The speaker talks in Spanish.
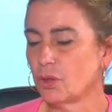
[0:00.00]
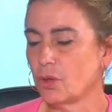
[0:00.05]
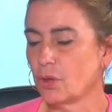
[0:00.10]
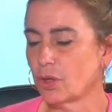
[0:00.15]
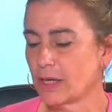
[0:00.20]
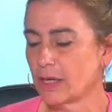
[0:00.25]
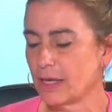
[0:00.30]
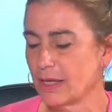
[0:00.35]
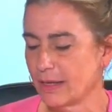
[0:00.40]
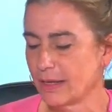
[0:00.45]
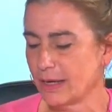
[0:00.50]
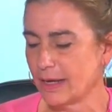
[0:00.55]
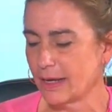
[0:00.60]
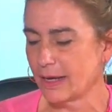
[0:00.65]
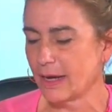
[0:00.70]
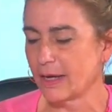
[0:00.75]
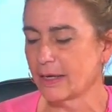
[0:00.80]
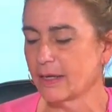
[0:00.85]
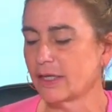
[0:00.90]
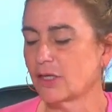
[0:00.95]
lo que le da la
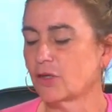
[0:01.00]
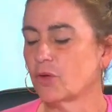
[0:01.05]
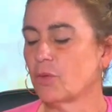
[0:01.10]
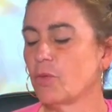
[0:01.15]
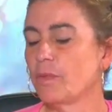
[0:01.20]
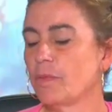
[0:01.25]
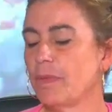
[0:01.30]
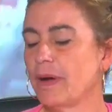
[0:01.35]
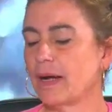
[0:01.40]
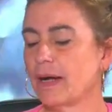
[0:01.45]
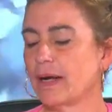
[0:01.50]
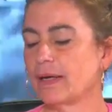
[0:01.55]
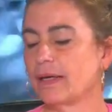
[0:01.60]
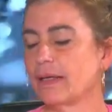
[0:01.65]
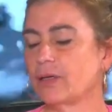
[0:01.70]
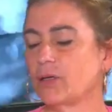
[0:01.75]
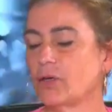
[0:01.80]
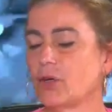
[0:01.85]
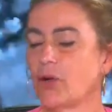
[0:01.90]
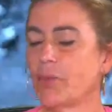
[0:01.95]
gana, es como un
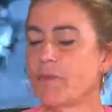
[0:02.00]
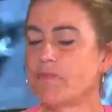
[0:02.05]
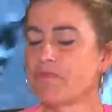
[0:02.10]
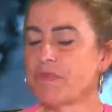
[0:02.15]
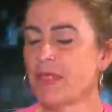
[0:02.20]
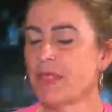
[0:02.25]
pajarito